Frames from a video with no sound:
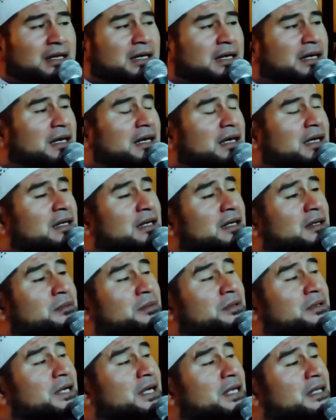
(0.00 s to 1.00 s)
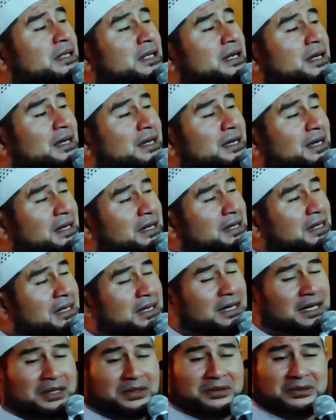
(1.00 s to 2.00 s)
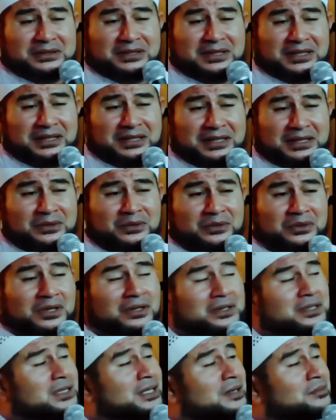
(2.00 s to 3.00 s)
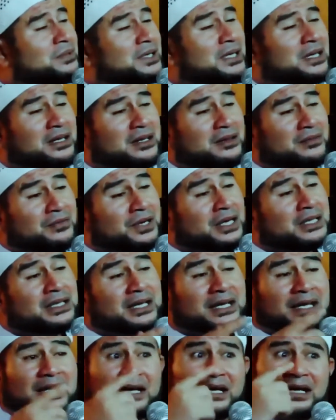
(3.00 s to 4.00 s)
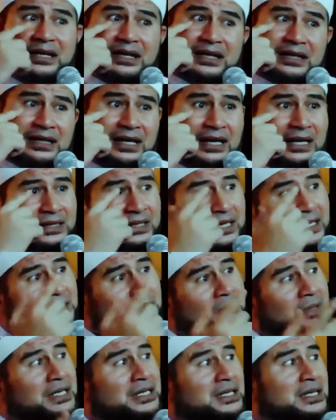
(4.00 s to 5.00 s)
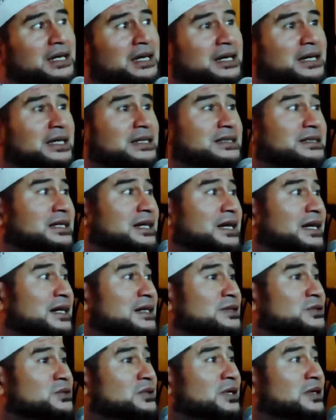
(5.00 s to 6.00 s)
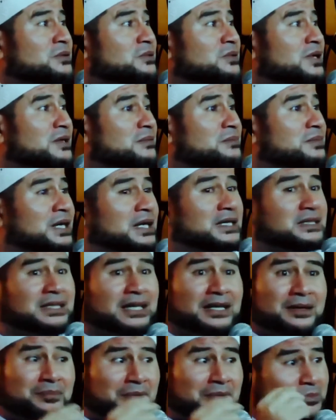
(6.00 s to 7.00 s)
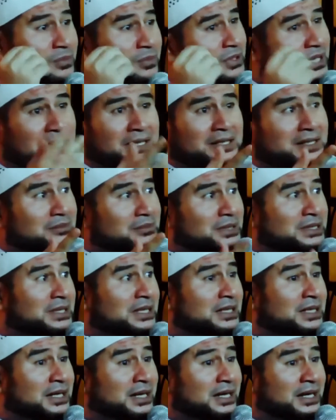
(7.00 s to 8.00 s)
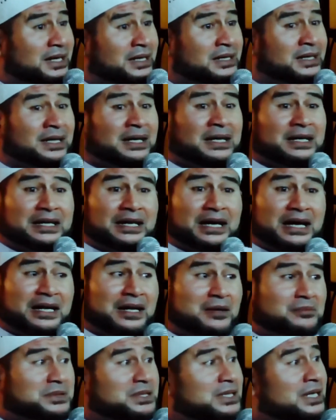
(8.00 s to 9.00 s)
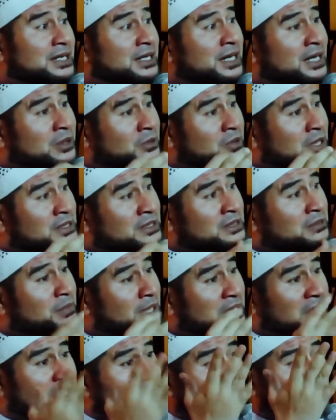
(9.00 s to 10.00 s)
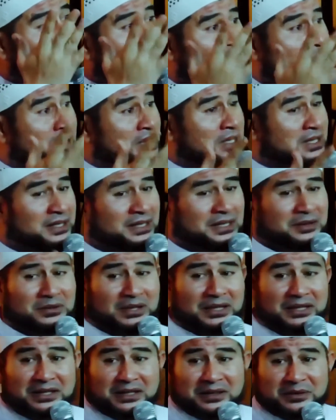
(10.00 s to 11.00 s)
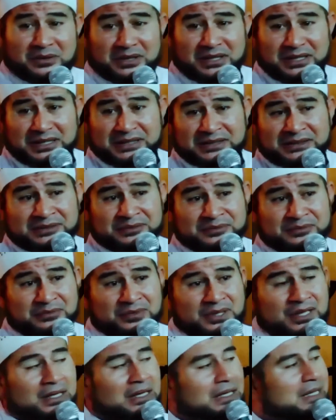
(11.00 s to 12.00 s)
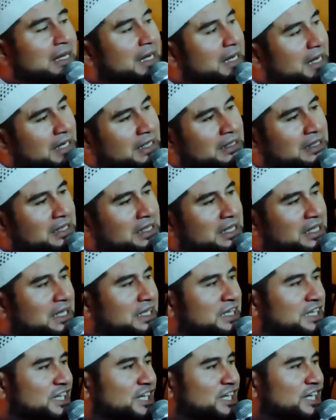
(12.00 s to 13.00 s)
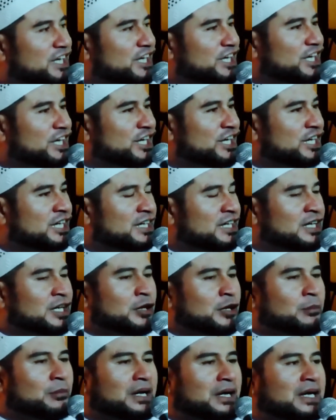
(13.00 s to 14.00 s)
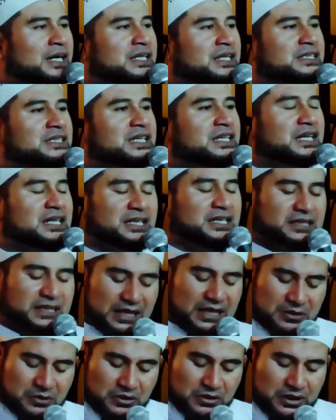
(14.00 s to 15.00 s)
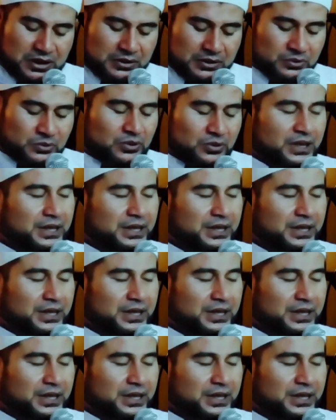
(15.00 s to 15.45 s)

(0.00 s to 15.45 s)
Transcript: ini bukan tragedi atau cerita guyon tapi ini fakta yang anda lihat dari media kayak sekarang sudah luar biasa apapun anda bisa dengar dalam jangkauan semenit dua menit ayuhal ikhwan yang artinya genting. Maka di sini selaku orang tua